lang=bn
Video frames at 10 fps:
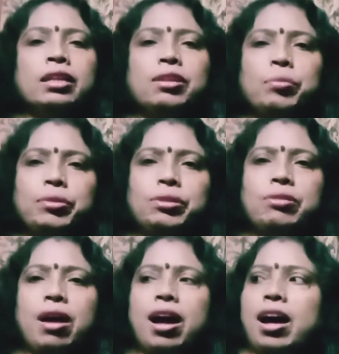তো
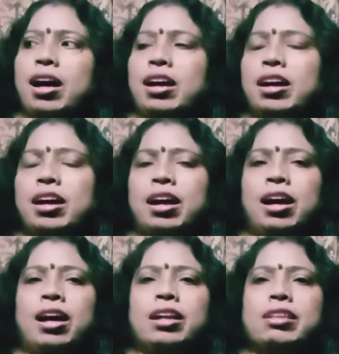বন্ধুরা
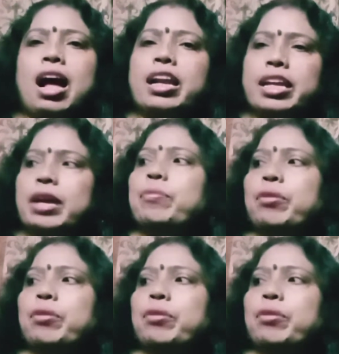তার কি